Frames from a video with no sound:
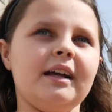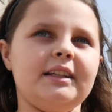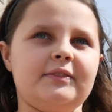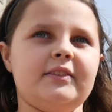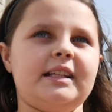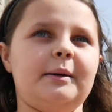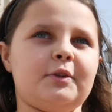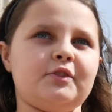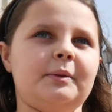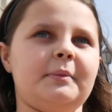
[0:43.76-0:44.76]
i zwiedzałam
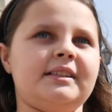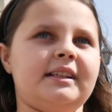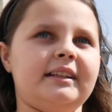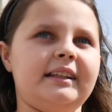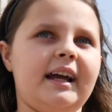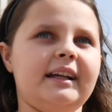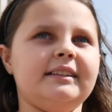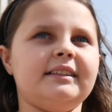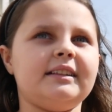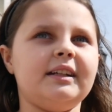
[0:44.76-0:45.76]
różne miasta.
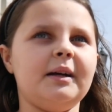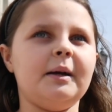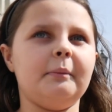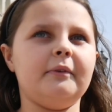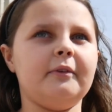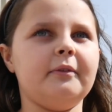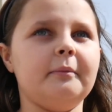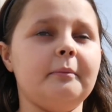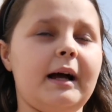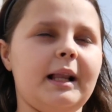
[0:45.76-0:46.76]
Gdańsk,
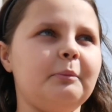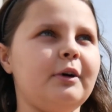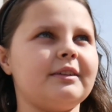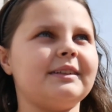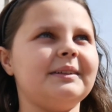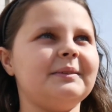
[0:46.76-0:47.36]
Malbork.